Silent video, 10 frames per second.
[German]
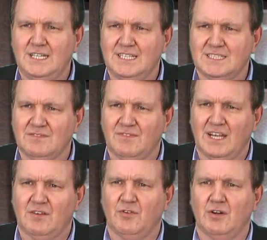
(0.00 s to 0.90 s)
diesen
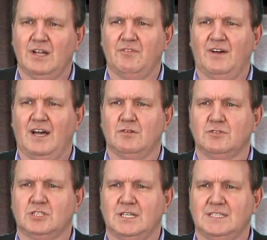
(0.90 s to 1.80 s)
wertvollen
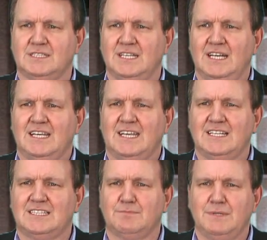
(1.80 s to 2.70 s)
Erfahrungsschatz
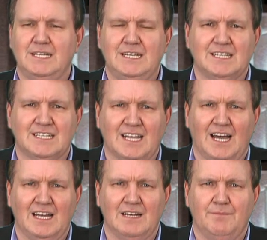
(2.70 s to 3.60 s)
jetzt mit Ihnen
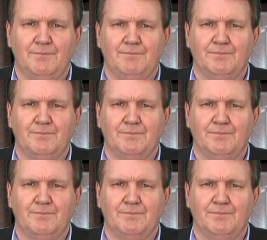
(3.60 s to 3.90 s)
teile.